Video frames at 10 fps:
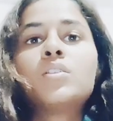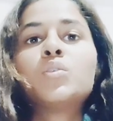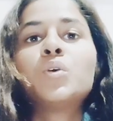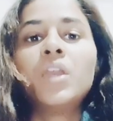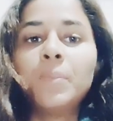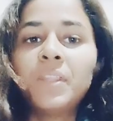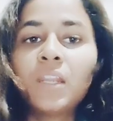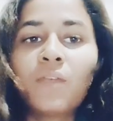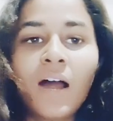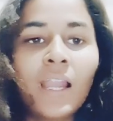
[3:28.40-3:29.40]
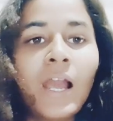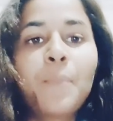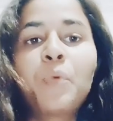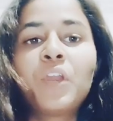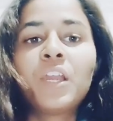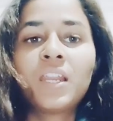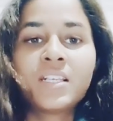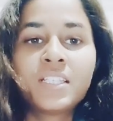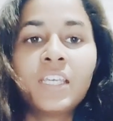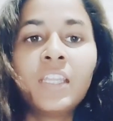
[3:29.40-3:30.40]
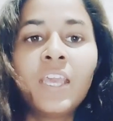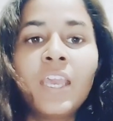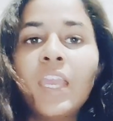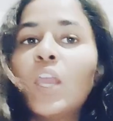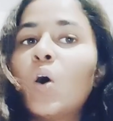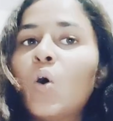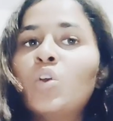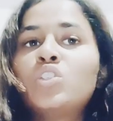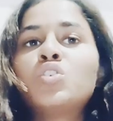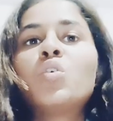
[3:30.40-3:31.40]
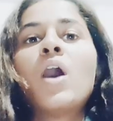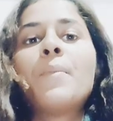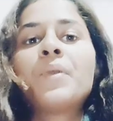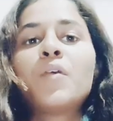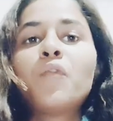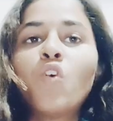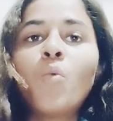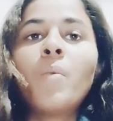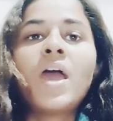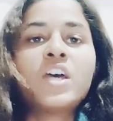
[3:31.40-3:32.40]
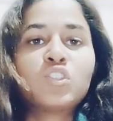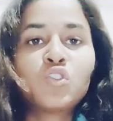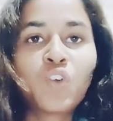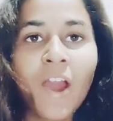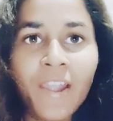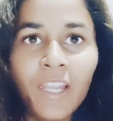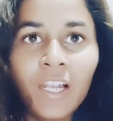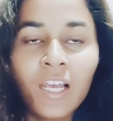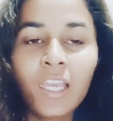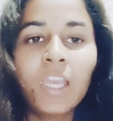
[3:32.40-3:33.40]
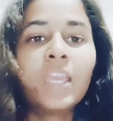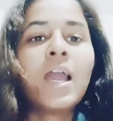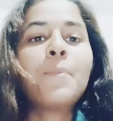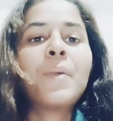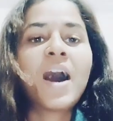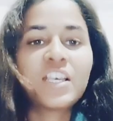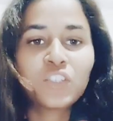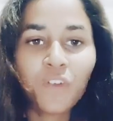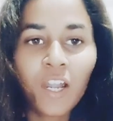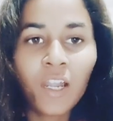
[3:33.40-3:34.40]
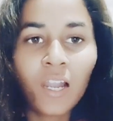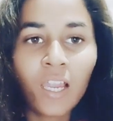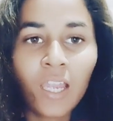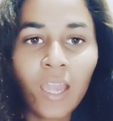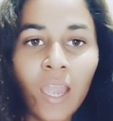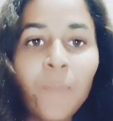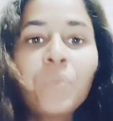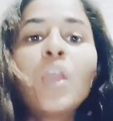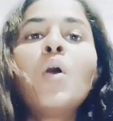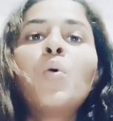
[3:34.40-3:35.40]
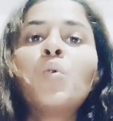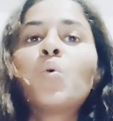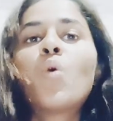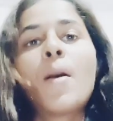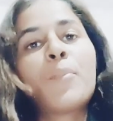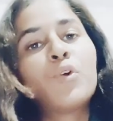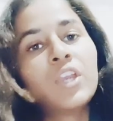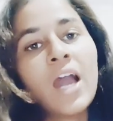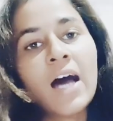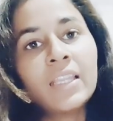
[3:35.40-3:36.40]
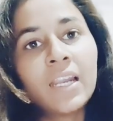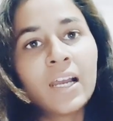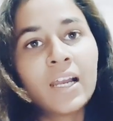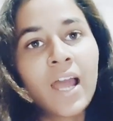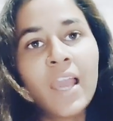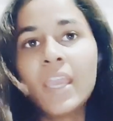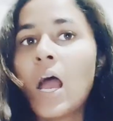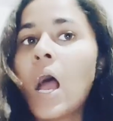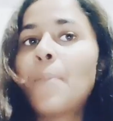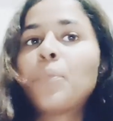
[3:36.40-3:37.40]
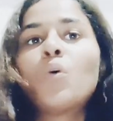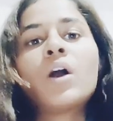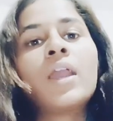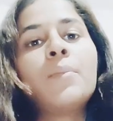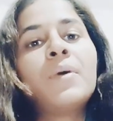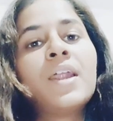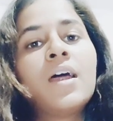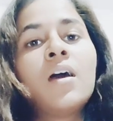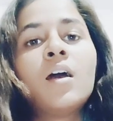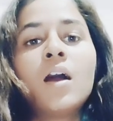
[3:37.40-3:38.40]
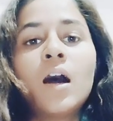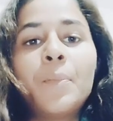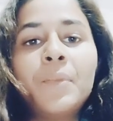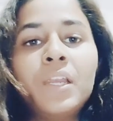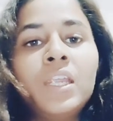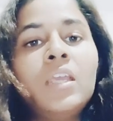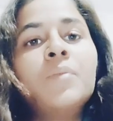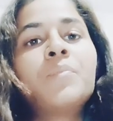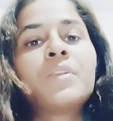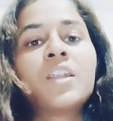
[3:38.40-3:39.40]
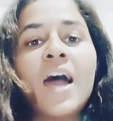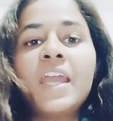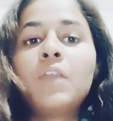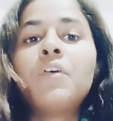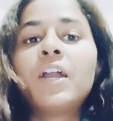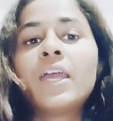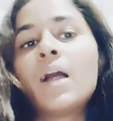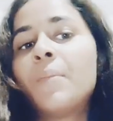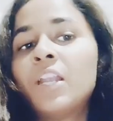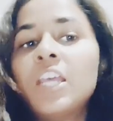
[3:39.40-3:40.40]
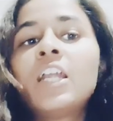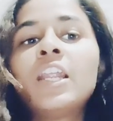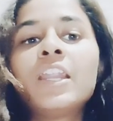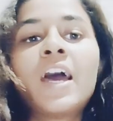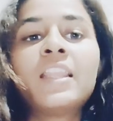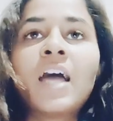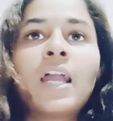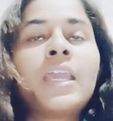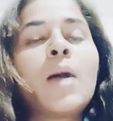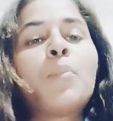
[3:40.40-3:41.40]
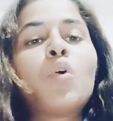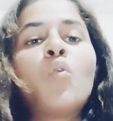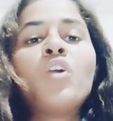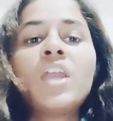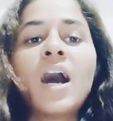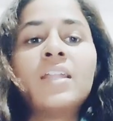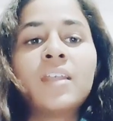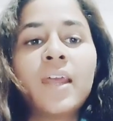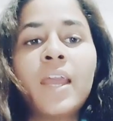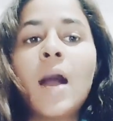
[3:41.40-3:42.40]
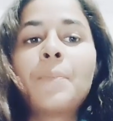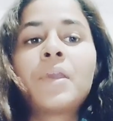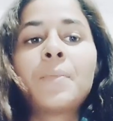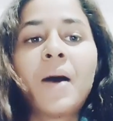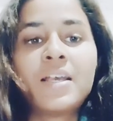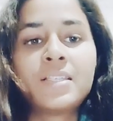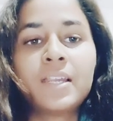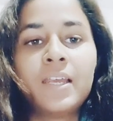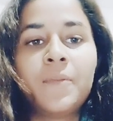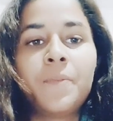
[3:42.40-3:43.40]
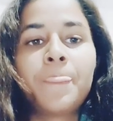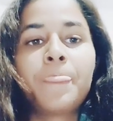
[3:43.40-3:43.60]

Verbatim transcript: तो ई मित्र वाले आपको एक रसीद देंगे और जो आपके फॉर्म में एसओसो आईडी लगी है या पासवर्ड लगे हैं उनको आपको याद रखना है या आपको कहीं पर अपनी डायरी वगैरह में लिख लेना है ताकि आपको वो याद रहे आपके पास रहे